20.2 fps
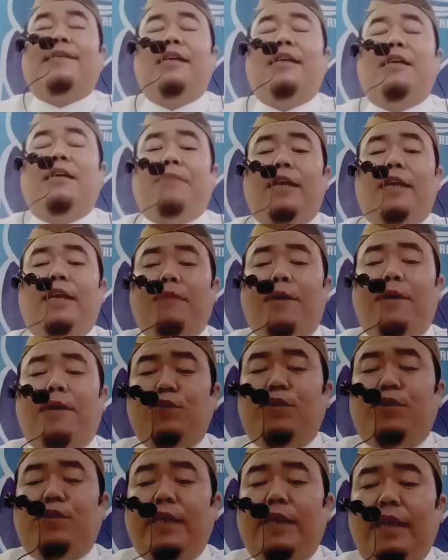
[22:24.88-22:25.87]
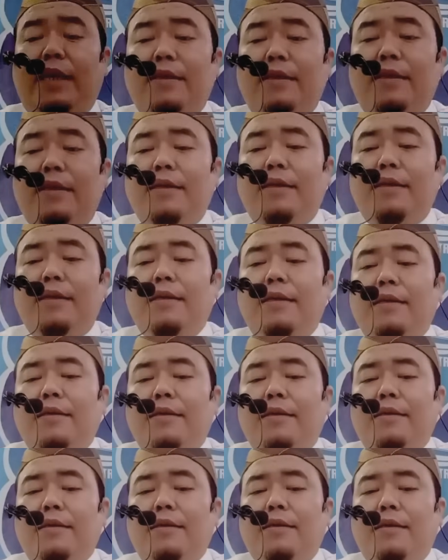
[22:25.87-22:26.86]
kepada manusia
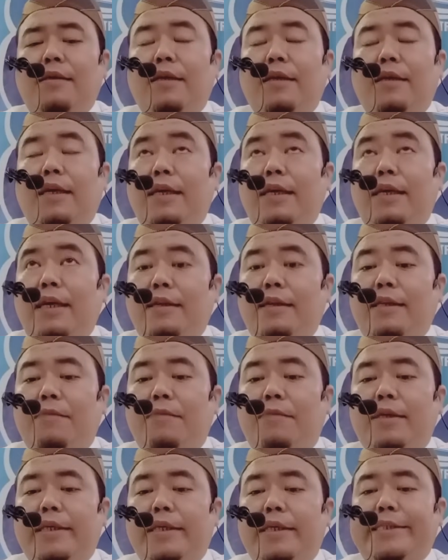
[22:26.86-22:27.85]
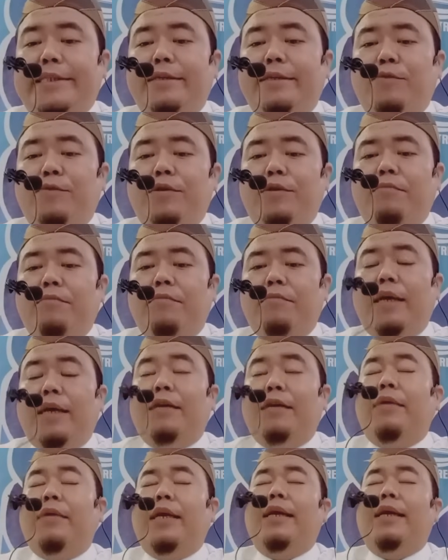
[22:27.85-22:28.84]
dari kitab tersebut,
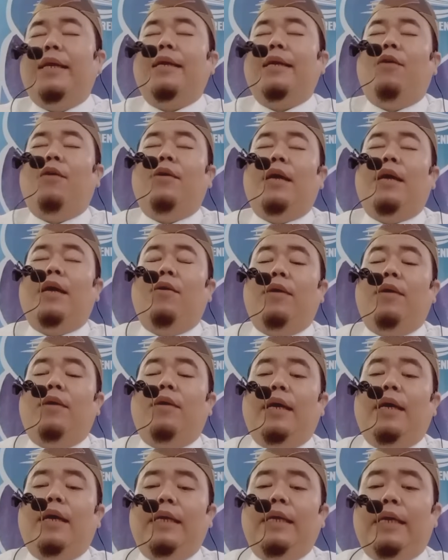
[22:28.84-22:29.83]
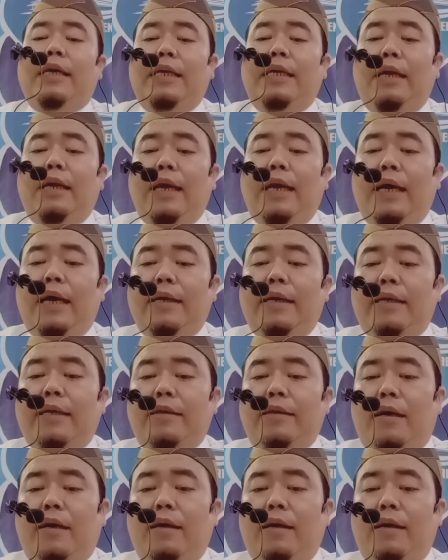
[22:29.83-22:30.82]
maka mereka orang-orang yang
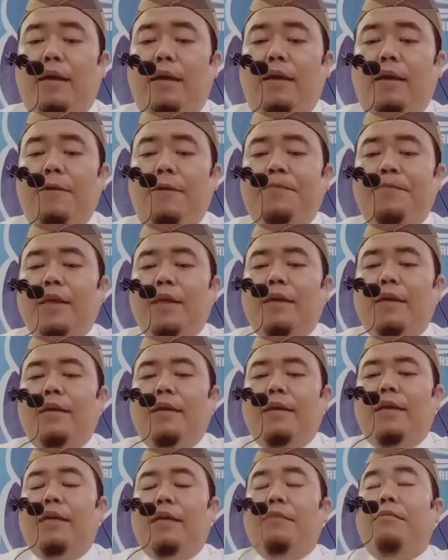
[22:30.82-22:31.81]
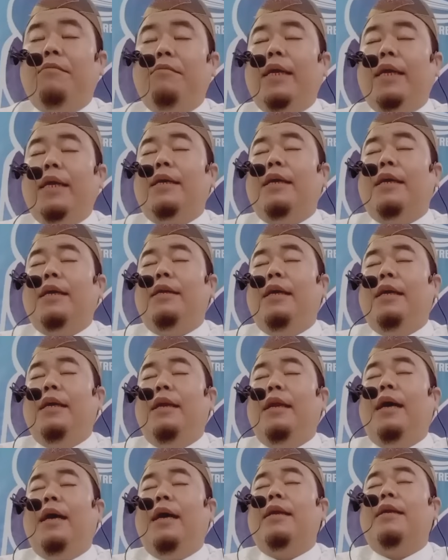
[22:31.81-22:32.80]
dilaknat Allah dan mereka
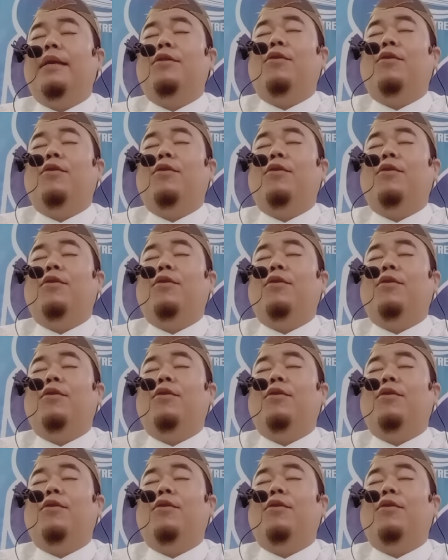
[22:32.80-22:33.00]
dilaknat